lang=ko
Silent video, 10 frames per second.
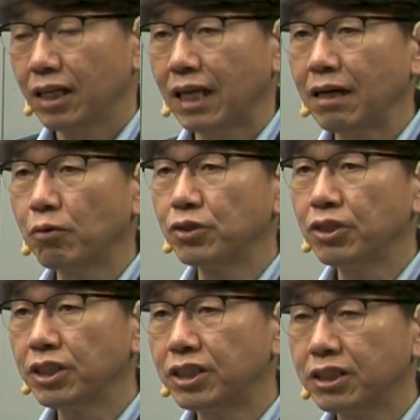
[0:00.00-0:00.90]
나의
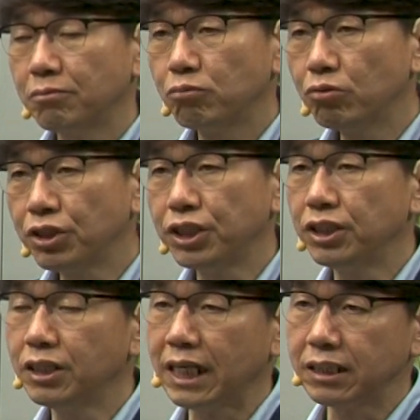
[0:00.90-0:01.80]
본성이 지금
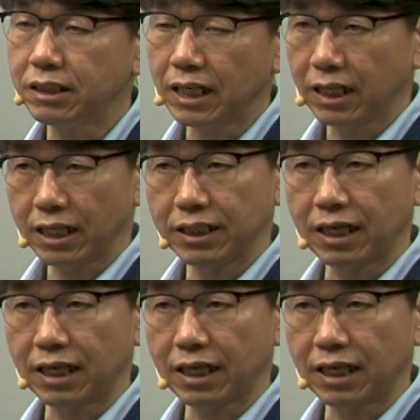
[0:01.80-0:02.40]
무엇인지는 아직 이야기하지